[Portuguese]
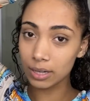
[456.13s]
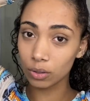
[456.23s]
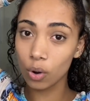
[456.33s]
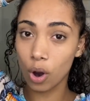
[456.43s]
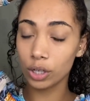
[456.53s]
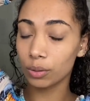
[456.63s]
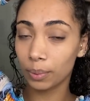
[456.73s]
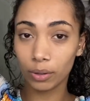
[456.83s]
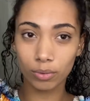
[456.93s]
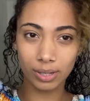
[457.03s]
eu não gosto, porque
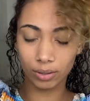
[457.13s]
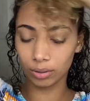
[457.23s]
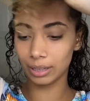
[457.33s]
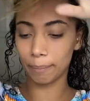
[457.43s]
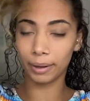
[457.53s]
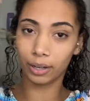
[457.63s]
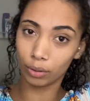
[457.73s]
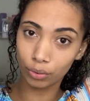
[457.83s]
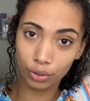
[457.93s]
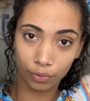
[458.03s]
eu não sinto que tá pegando
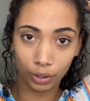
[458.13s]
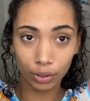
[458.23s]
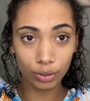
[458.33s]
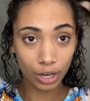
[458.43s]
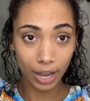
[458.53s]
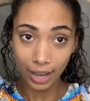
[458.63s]
nos fios.